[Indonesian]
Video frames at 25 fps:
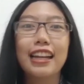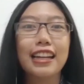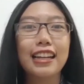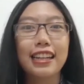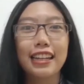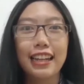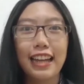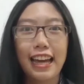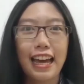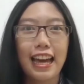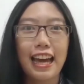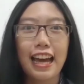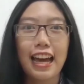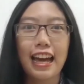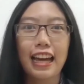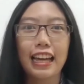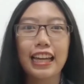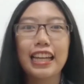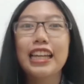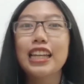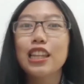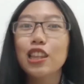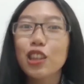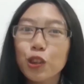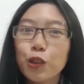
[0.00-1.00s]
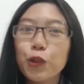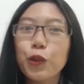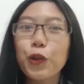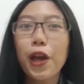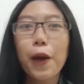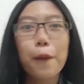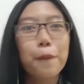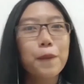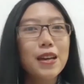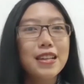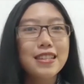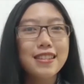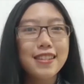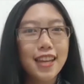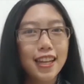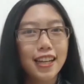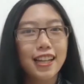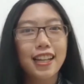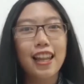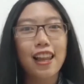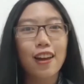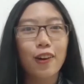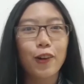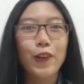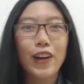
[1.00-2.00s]
Nah, itu yang biasanya
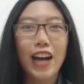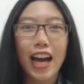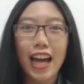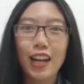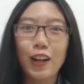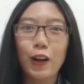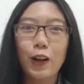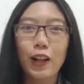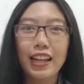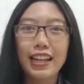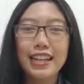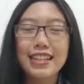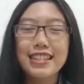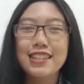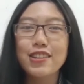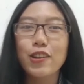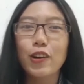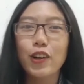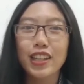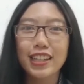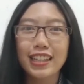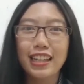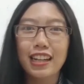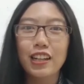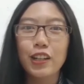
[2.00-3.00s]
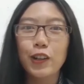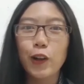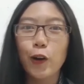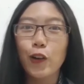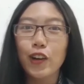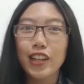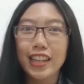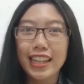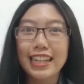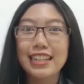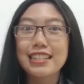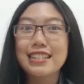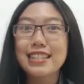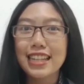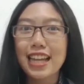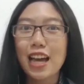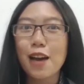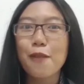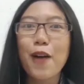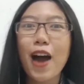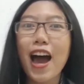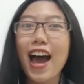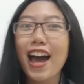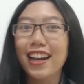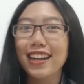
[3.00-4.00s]
dilakukan oleh dokter-dokter setiap
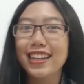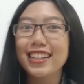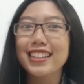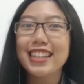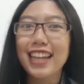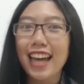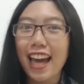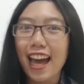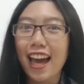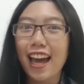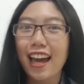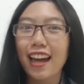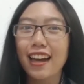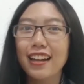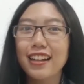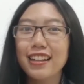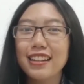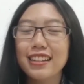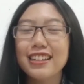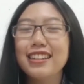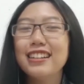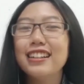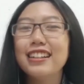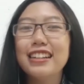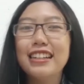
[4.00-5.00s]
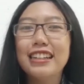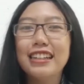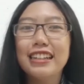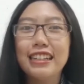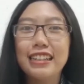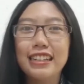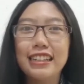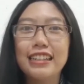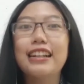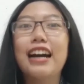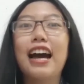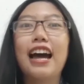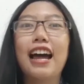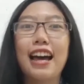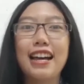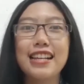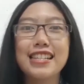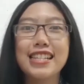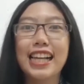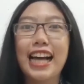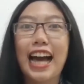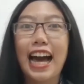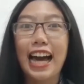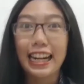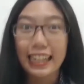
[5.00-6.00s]
harinya. Nah,
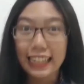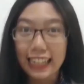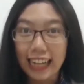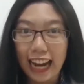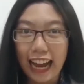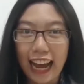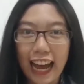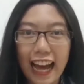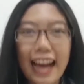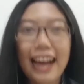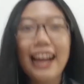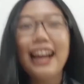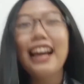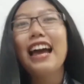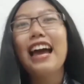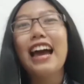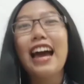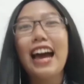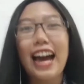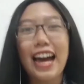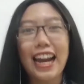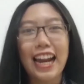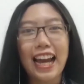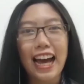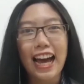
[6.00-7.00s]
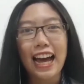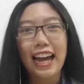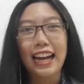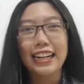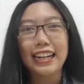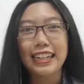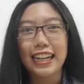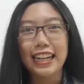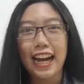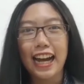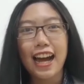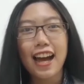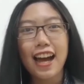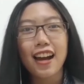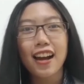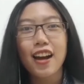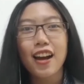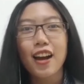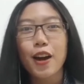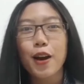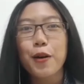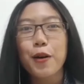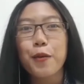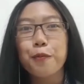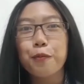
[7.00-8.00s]
sekarang anak-anak
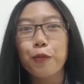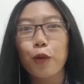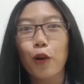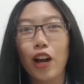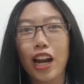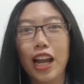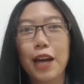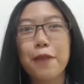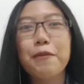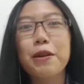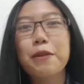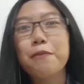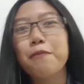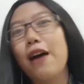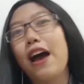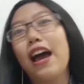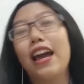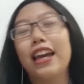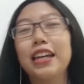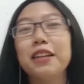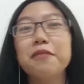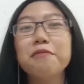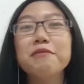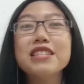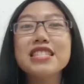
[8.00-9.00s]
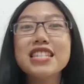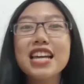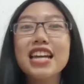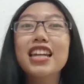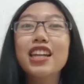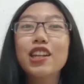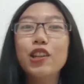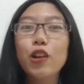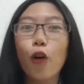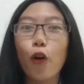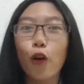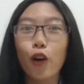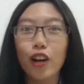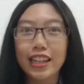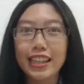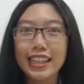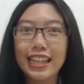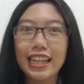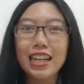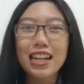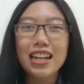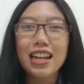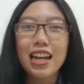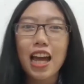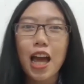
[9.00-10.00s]
boleh bermain menjadi
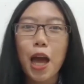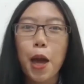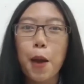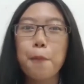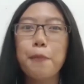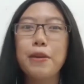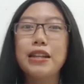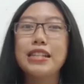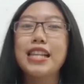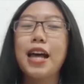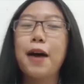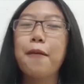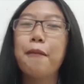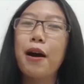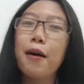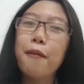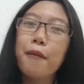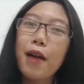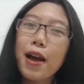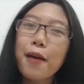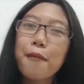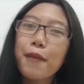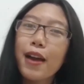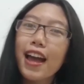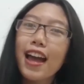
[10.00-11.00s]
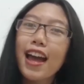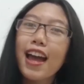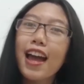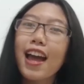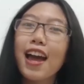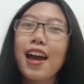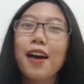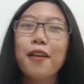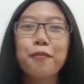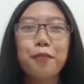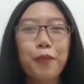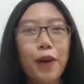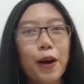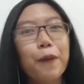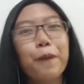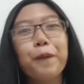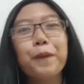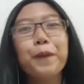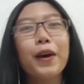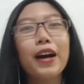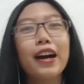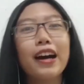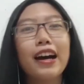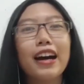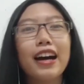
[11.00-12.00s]
dokter bersama mama,
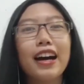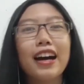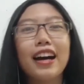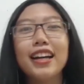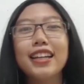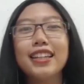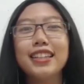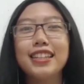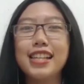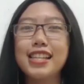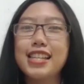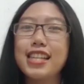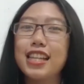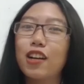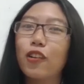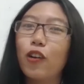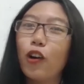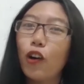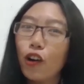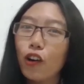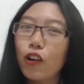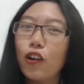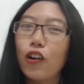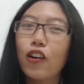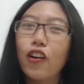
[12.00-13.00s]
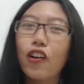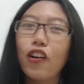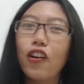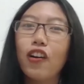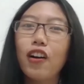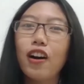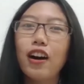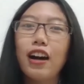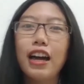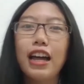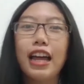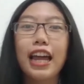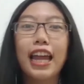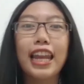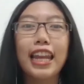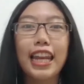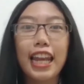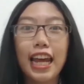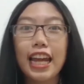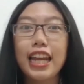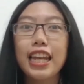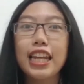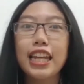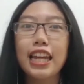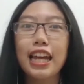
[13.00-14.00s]
papa, cici koko,
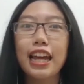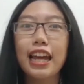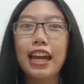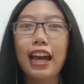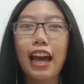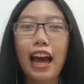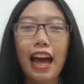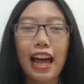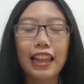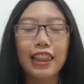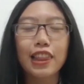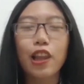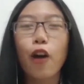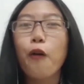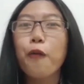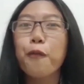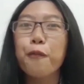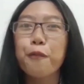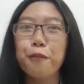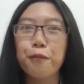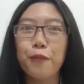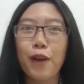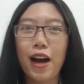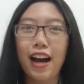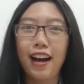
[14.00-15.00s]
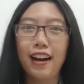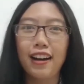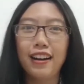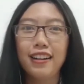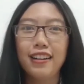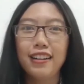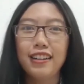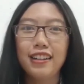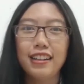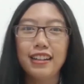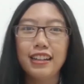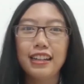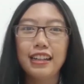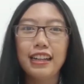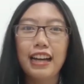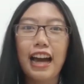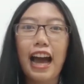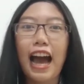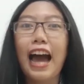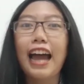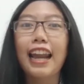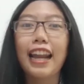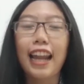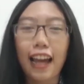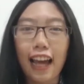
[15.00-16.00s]
dede, atau mbak.
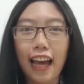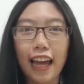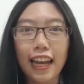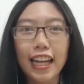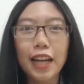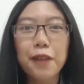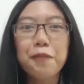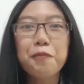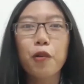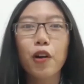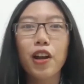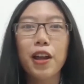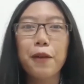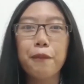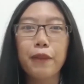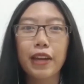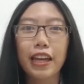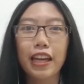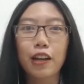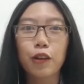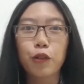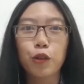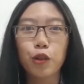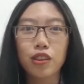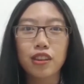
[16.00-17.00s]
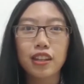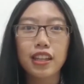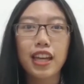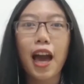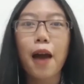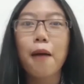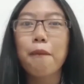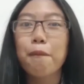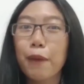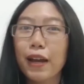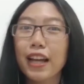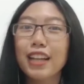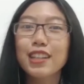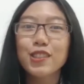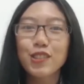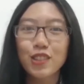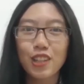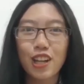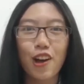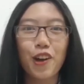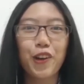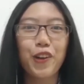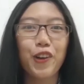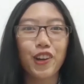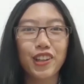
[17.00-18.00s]
Anak-anak boleh mengikuti apa yang
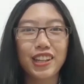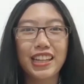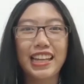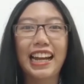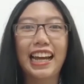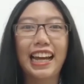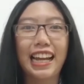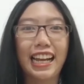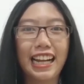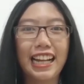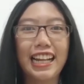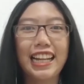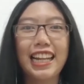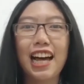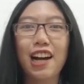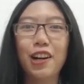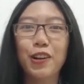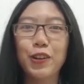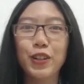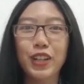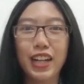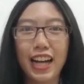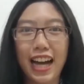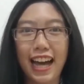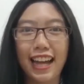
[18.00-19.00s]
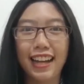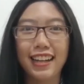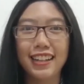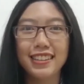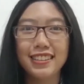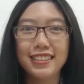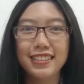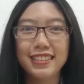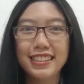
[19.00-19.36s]
sudah dokter Eril lakukan.